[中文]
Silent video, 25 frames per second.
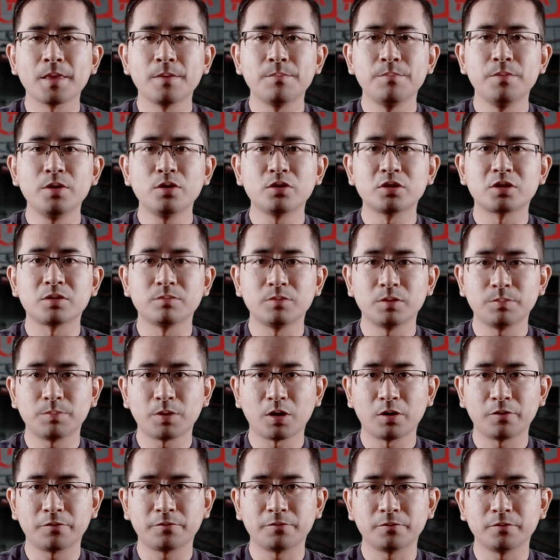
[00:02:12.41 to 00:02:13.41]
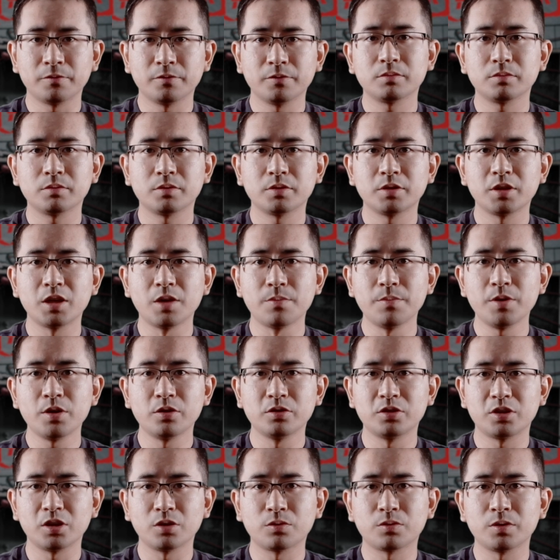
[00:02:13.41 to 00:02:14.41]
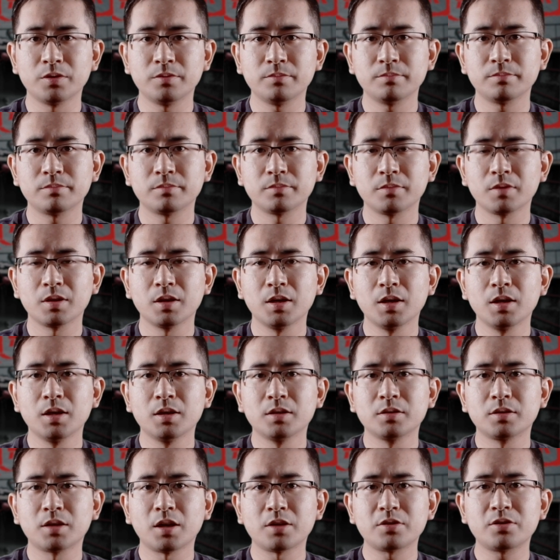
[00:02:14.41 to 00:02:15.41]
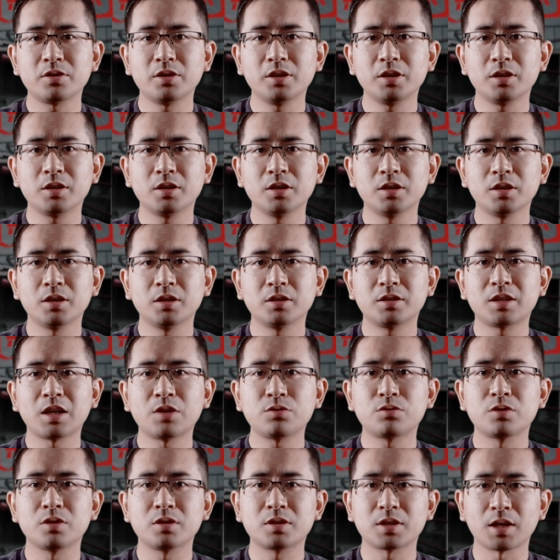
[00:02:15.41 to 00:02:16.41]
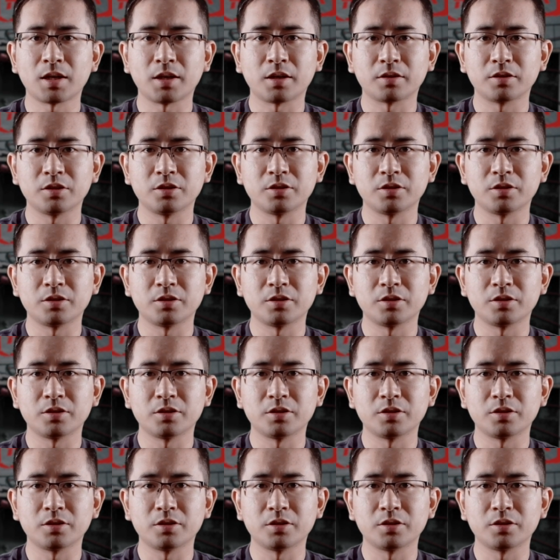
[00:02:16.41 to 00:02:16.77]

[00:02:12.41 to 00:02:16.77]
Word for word: 没有什么抱负，也没有结婚。他是一个单纯善良的